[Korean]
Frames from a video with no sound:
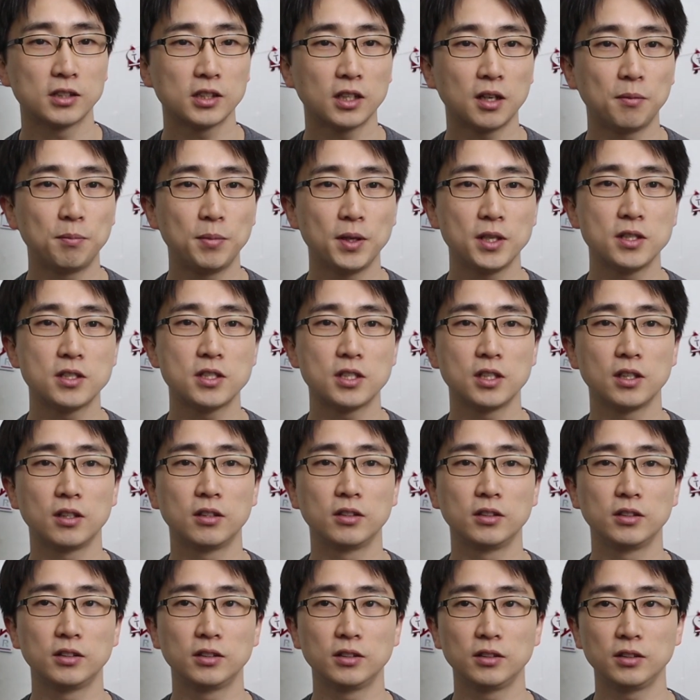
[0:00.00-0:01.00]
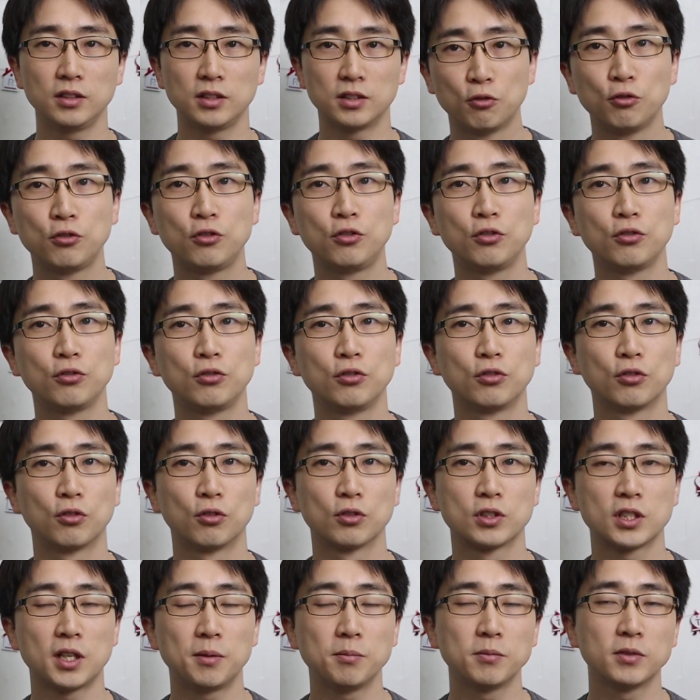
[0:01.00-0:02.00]
스카 펜칙은
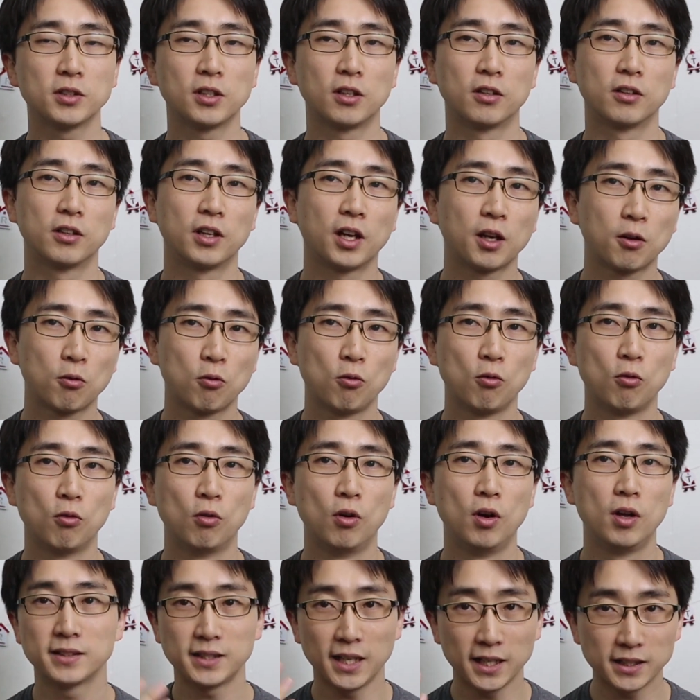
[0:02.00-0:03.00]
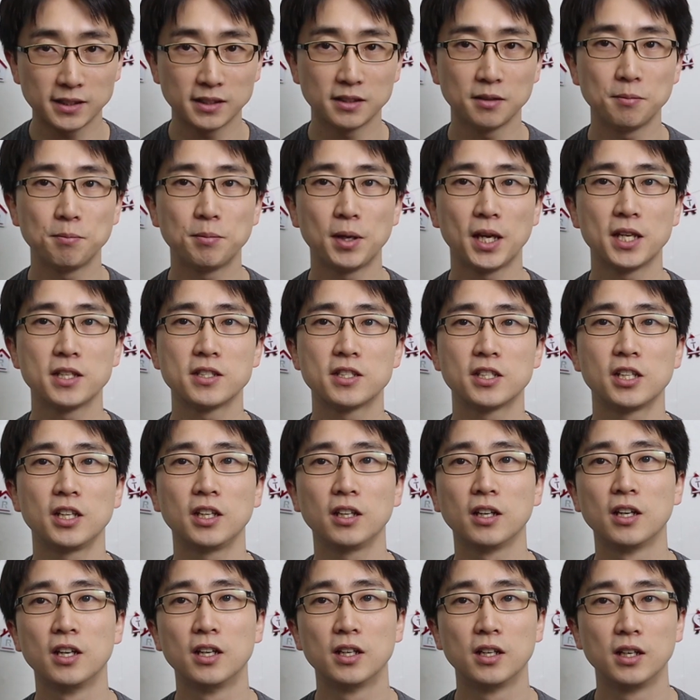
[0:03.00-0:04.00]
굿듀드로 참여를 했고, 섹슨
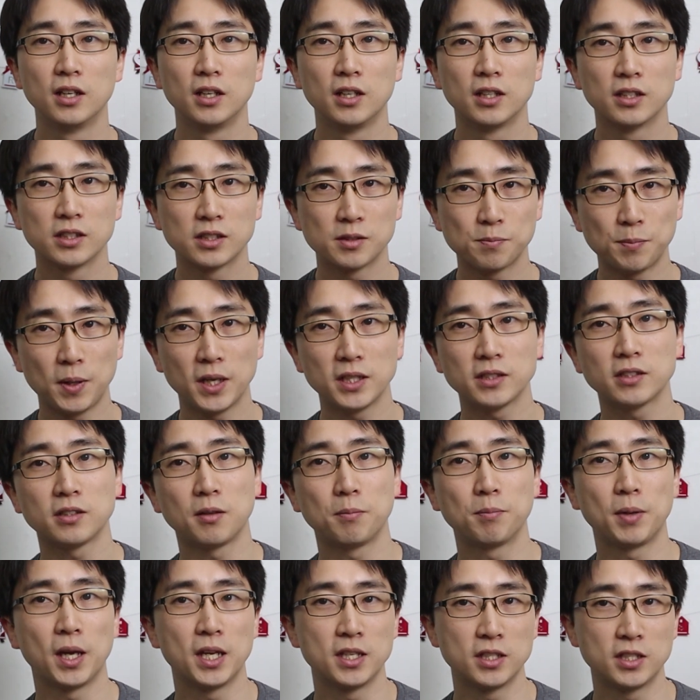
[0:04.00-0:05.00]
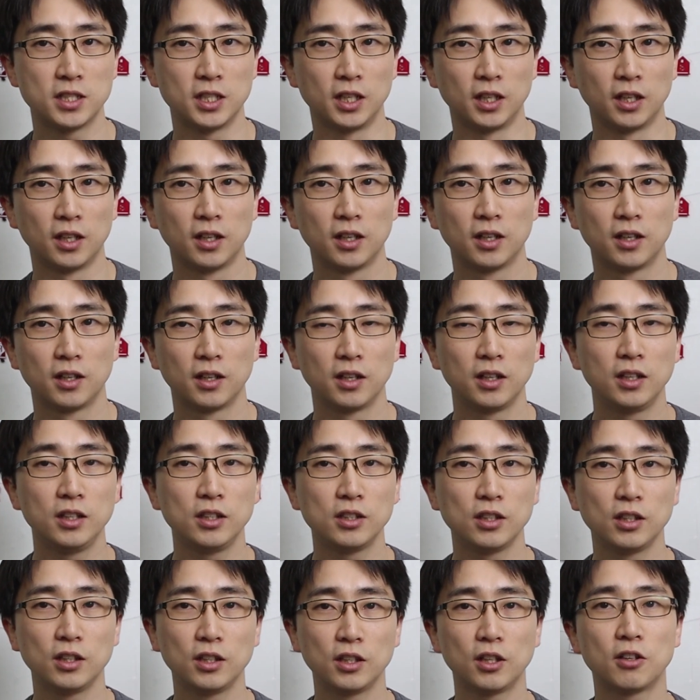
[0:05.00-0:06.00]
펜칙, 스펜서 펜칙
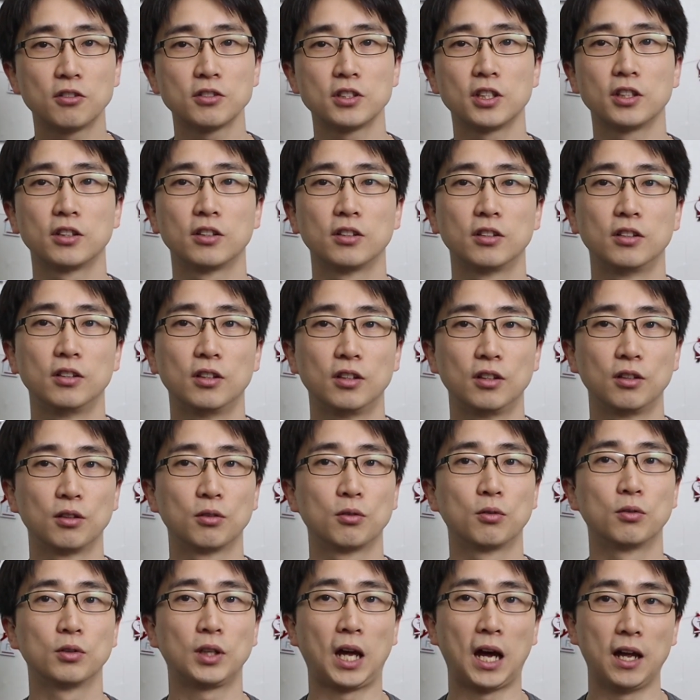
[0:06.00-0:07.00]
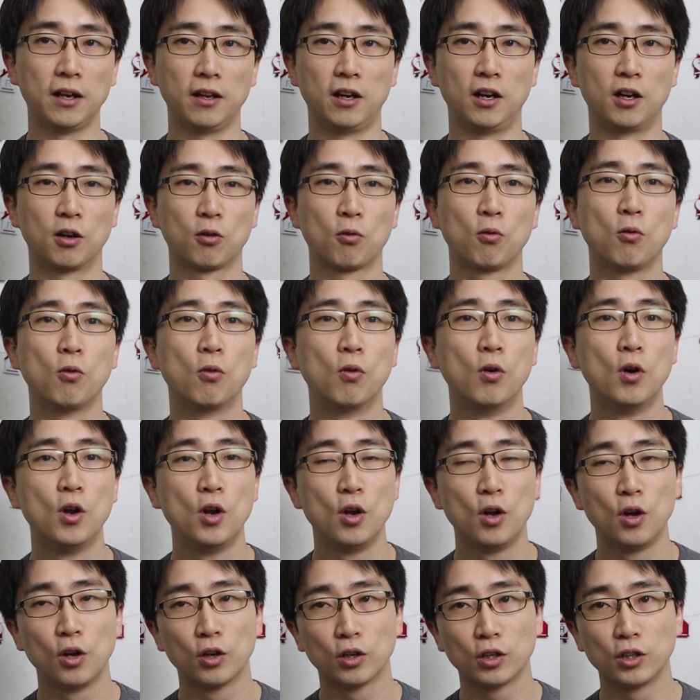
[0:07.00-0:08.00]
이 형제들도 다 나왔고,
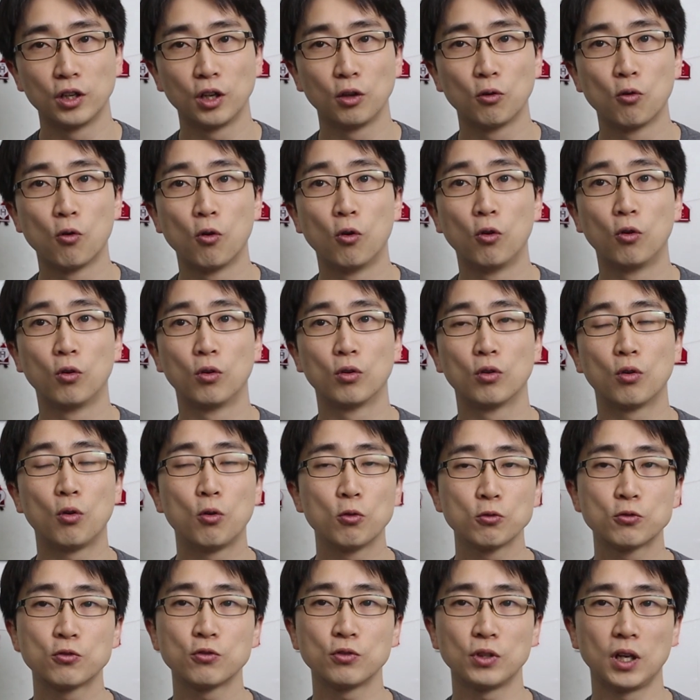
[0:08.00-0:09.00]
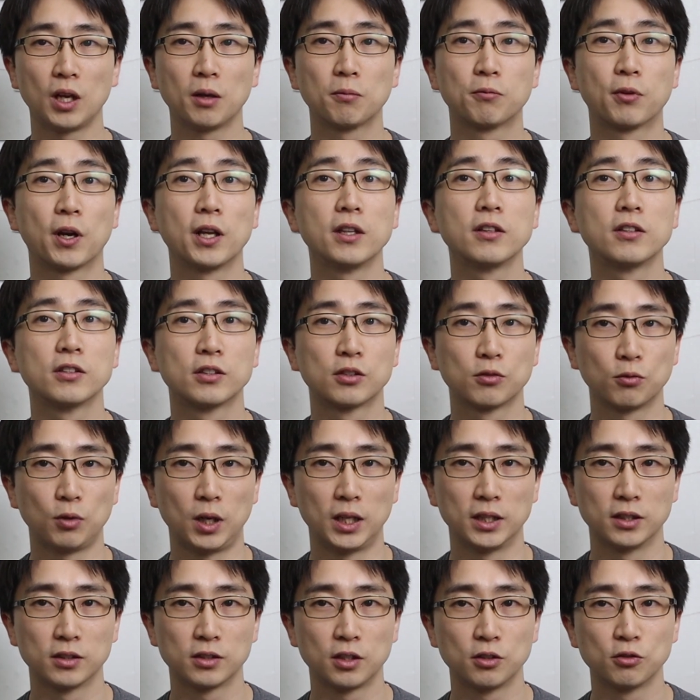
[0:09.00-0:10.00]
그리고 호주의
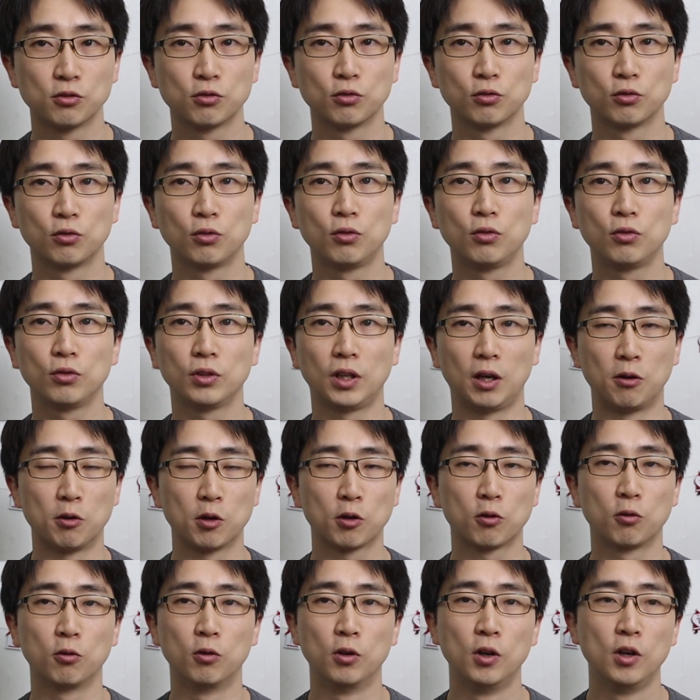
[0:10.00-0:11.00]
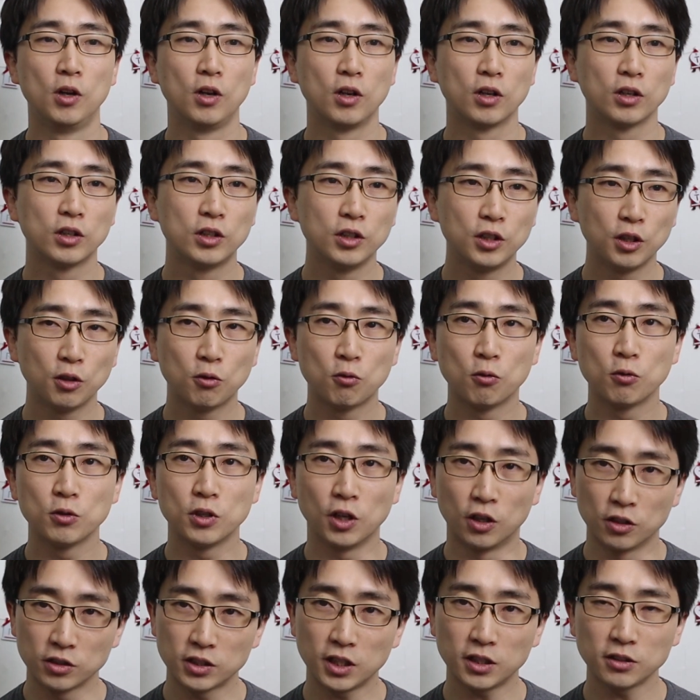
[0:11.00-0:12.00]
브랜드스완 선수도 나왔고,
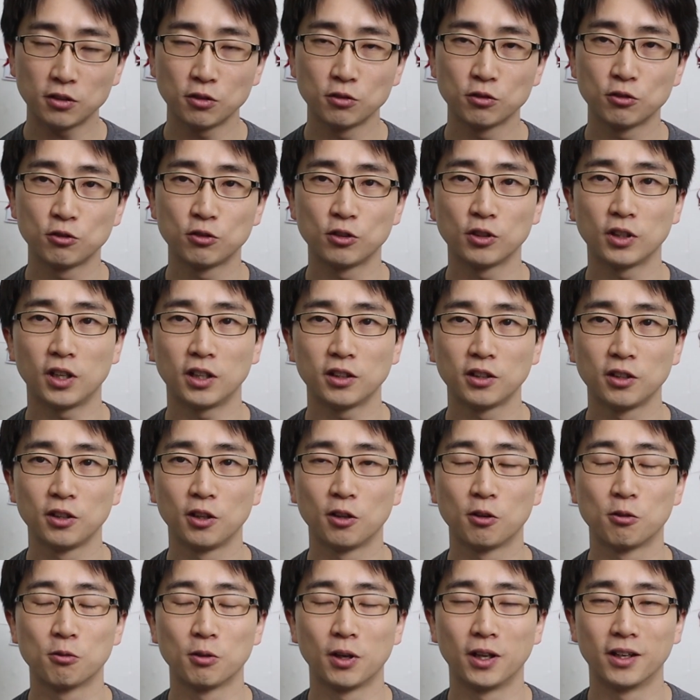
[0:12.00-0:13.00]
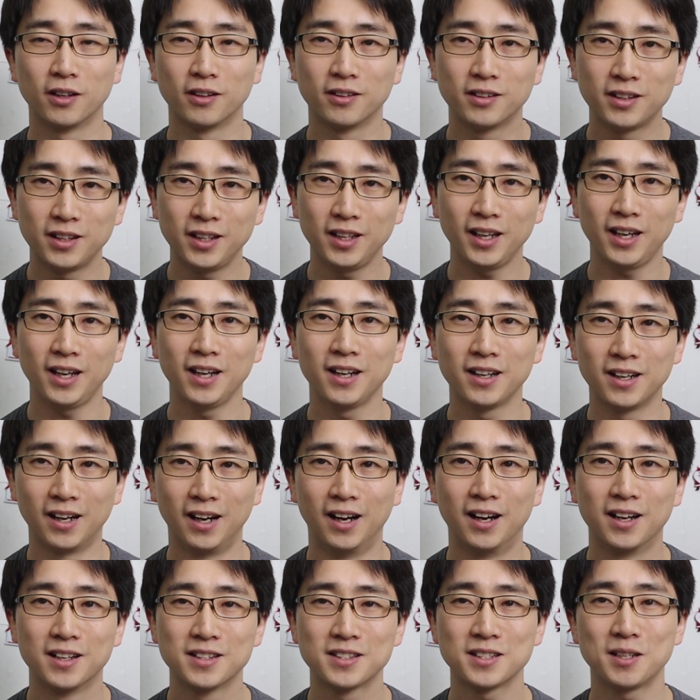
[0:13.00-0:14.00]
그리고 여자 선수들 같은 경우에는
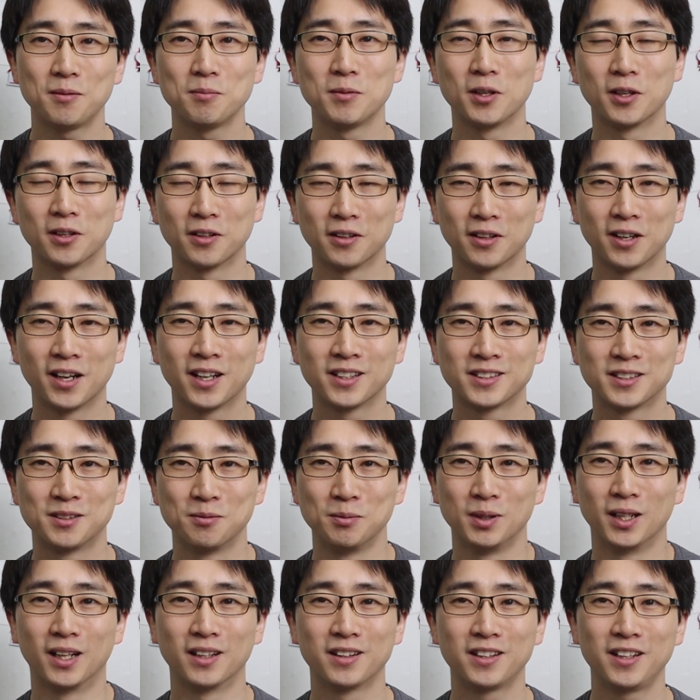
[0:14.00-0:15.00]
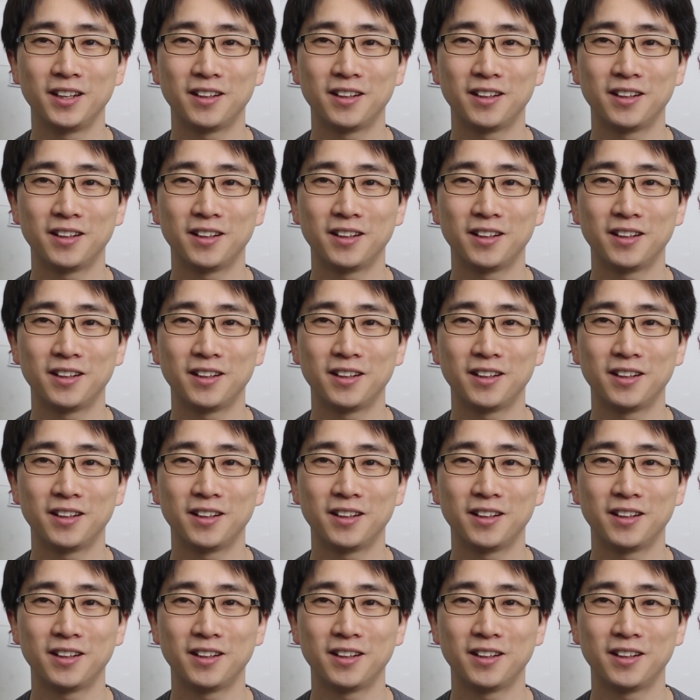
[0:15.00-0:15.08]
티아가 참여를 했습니다.